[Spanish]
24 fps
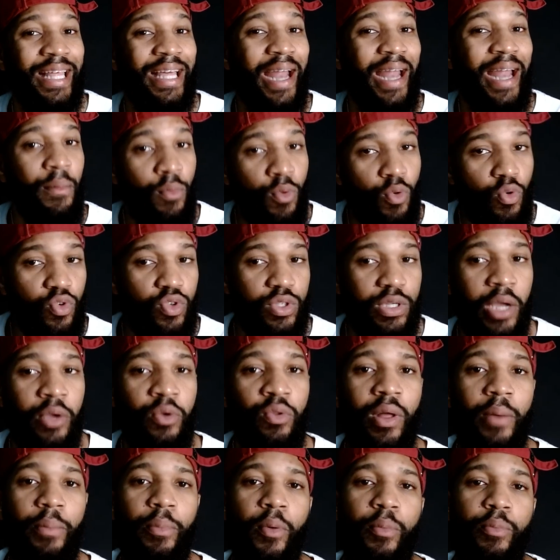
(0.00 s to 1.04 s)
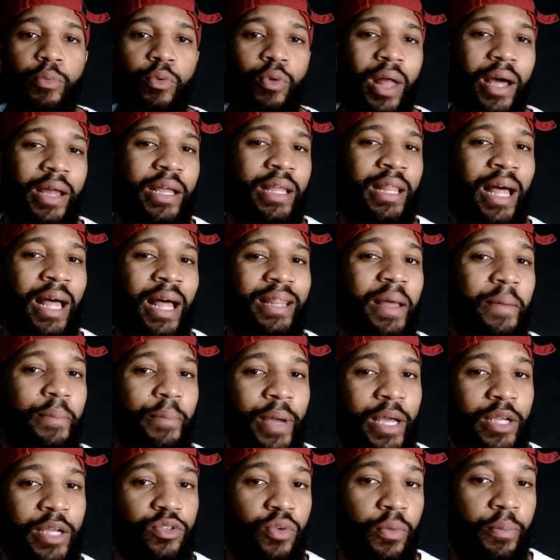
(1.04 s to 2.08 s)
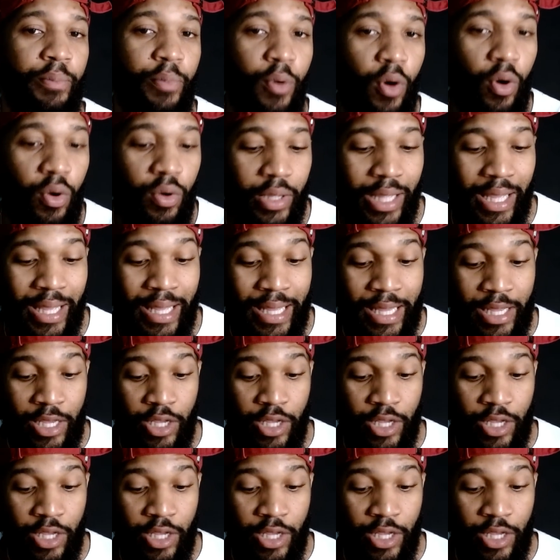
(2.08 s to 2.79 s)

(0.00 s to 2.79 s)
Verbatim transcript: era mucha y una popularidad de peso porque